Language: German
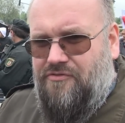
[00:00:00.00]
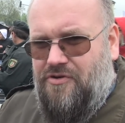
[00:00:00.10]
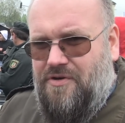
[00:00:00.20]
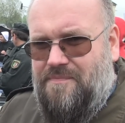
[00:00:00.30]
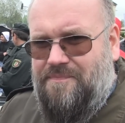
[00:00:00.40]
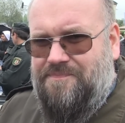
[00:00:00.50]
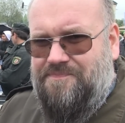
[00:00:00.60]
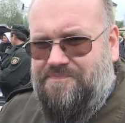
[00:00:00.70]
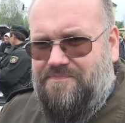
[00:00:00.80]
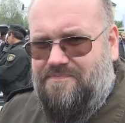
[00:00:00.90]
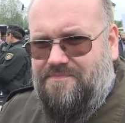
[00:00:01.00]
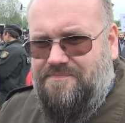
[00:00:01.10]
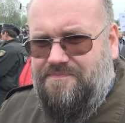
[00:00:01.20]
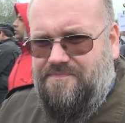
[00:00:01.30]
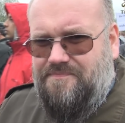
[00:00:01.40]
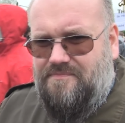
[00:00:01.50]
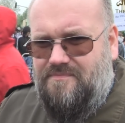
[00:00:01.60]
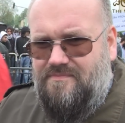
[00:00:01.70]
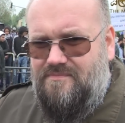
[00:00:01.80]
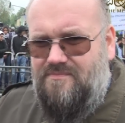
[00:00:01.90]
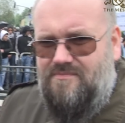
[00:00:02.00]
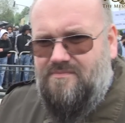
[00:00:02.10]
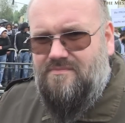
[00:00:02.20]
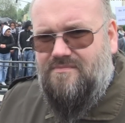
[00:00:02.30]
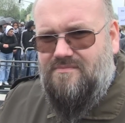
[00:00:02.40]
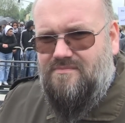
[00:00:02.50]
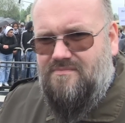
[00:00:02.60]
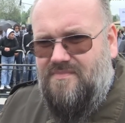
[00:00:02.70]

gefunden. Warum sind Sie äh, heute hier?